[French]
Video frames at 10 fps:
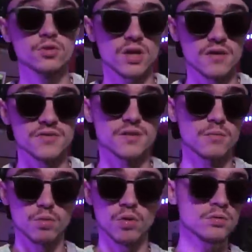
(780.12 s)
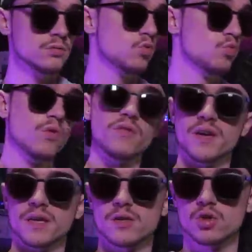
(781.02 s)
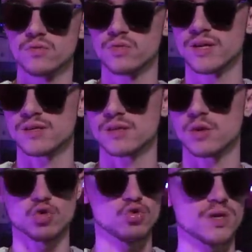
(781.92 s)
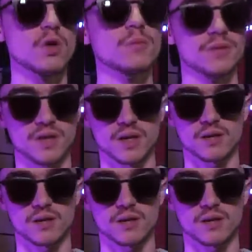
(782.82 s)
est votre avis Bon ou mauvais Je vous laisse en juger en commentaire.